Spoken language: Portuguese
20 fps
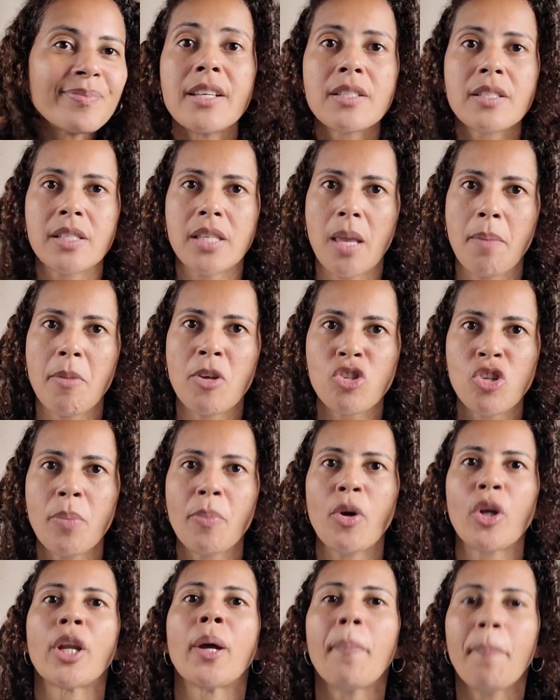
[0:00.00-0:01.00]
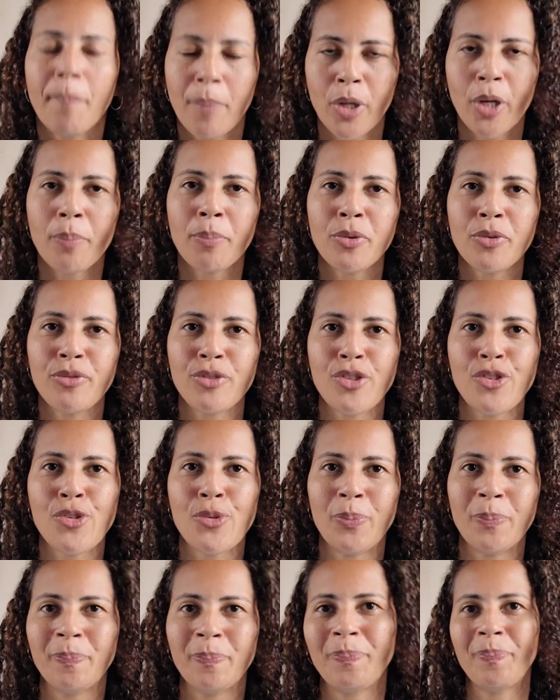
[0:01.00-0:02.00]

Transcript: Sem mais demora, bora pro vídeo.